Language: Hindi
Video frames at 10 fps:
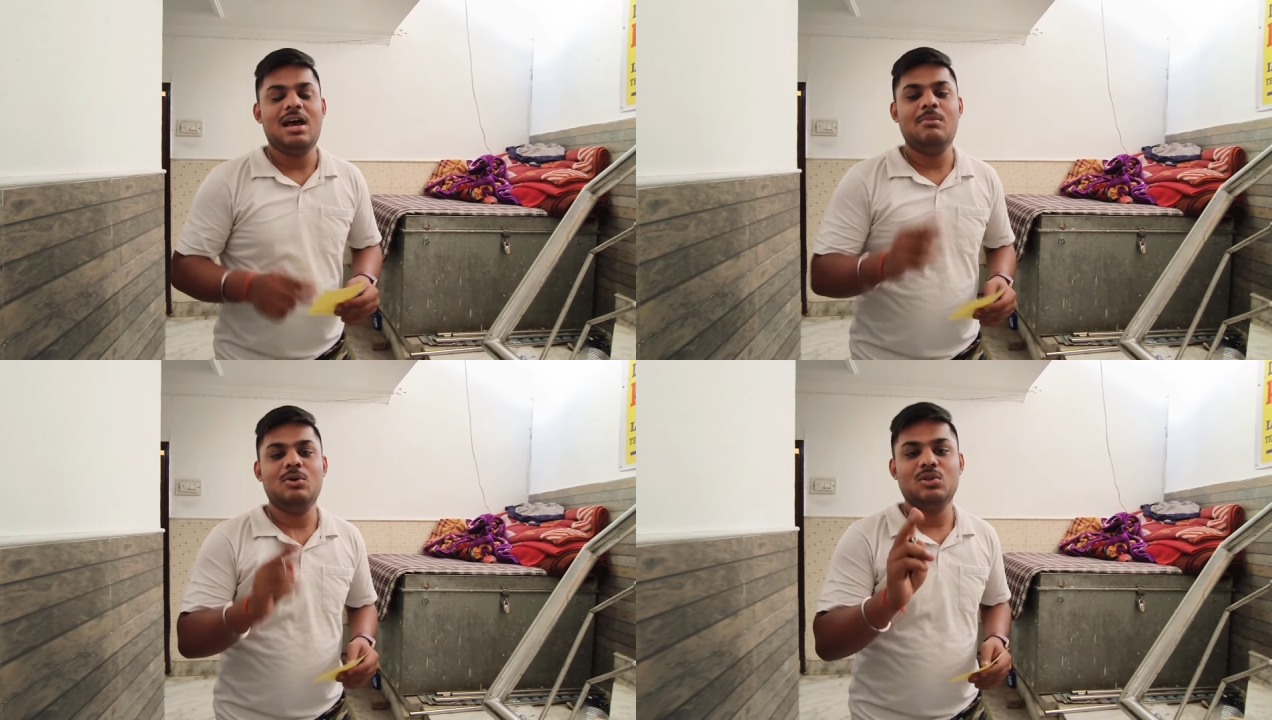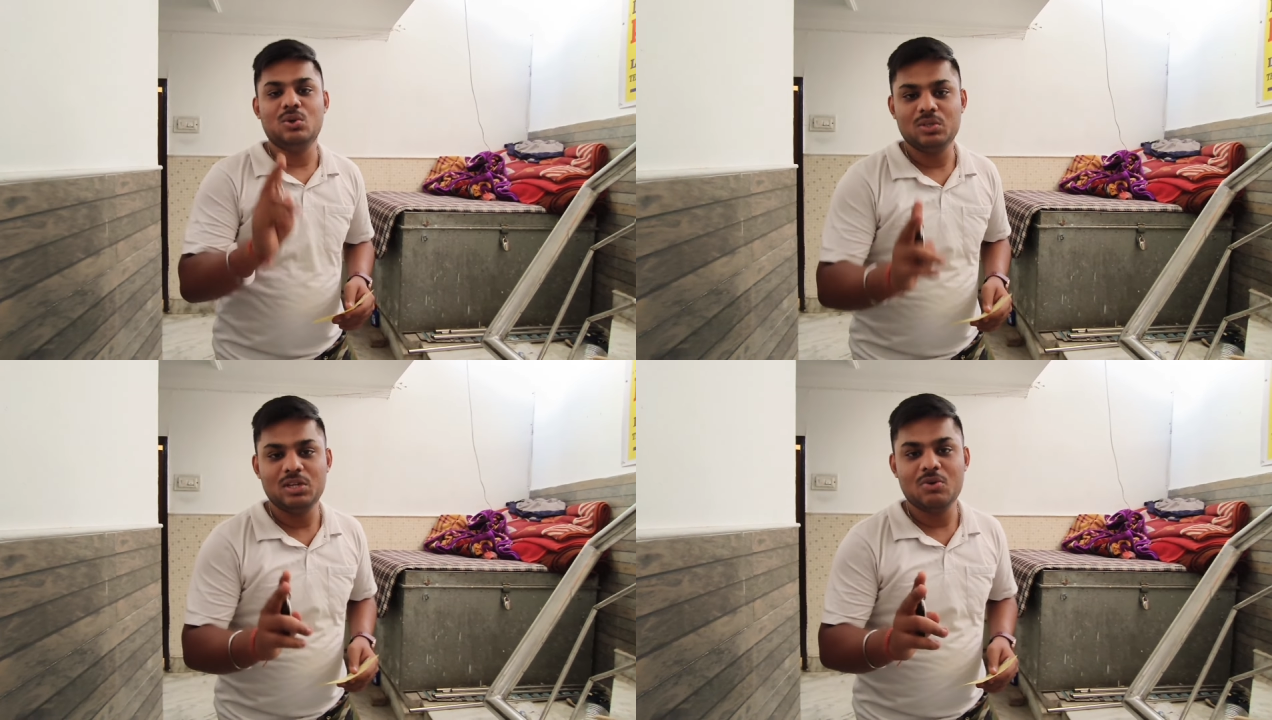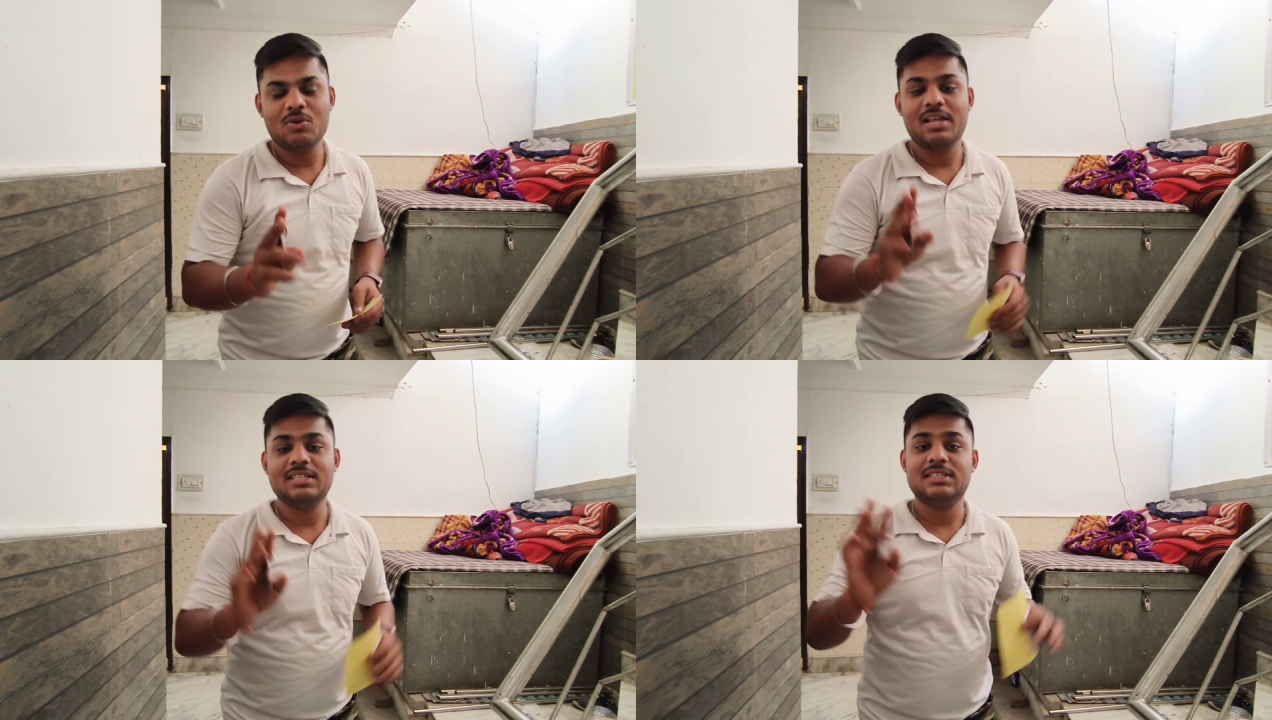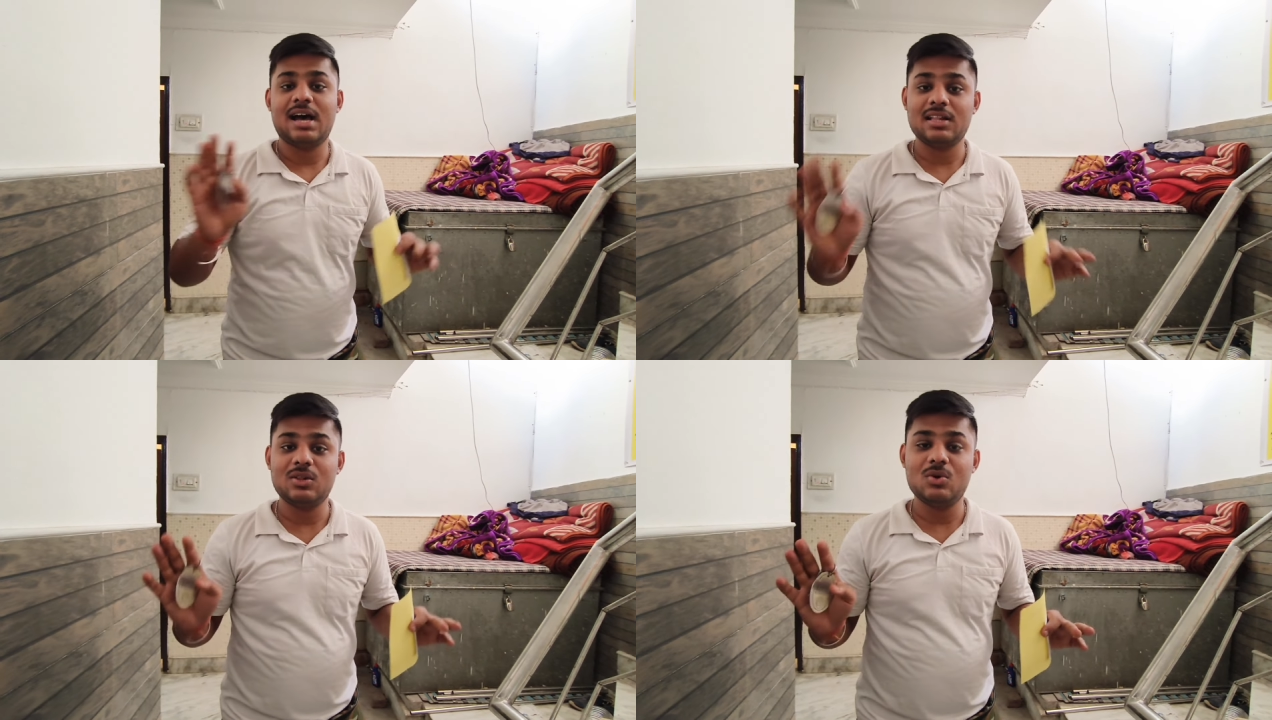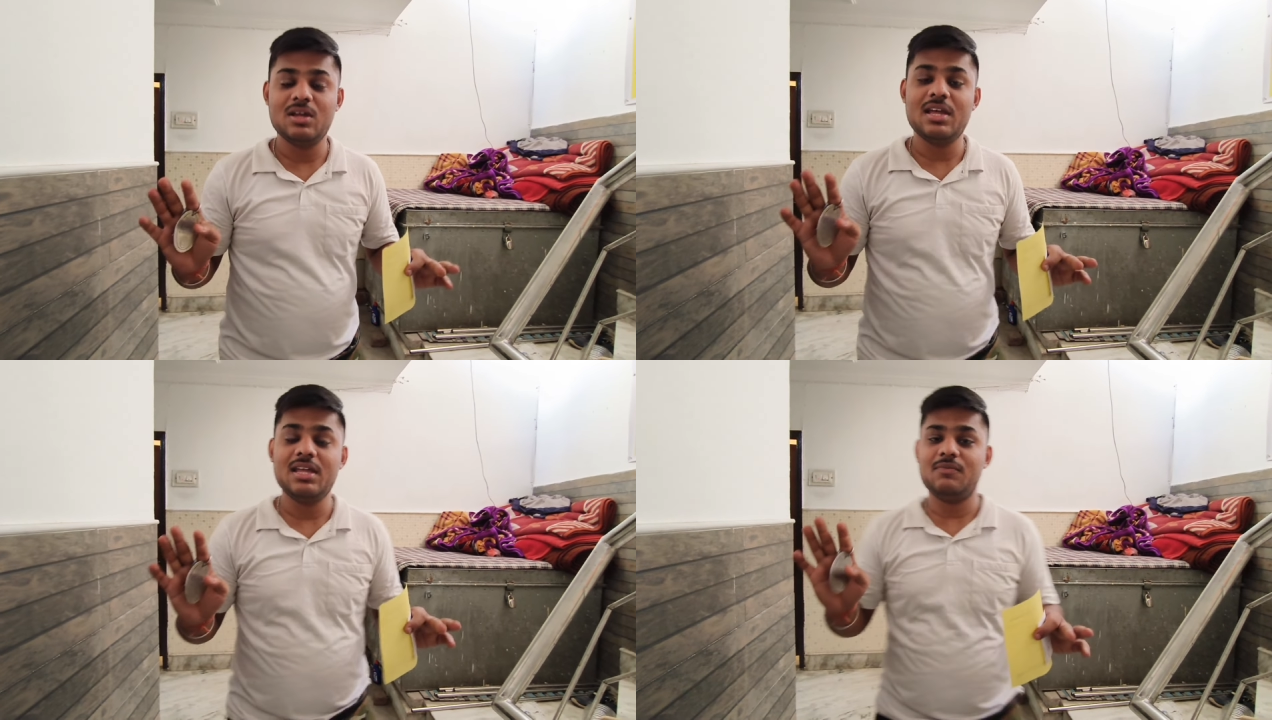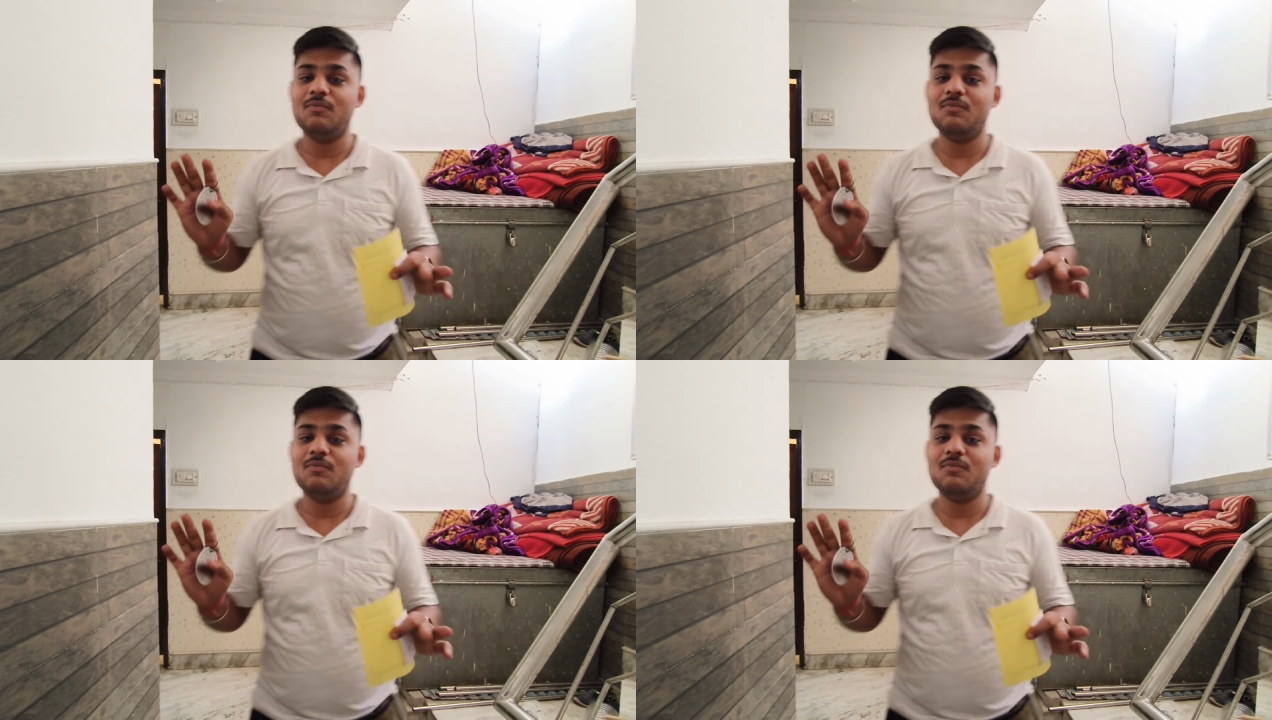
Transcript: हम लोग दो दिन रुक रहे हैं सात लोग हैं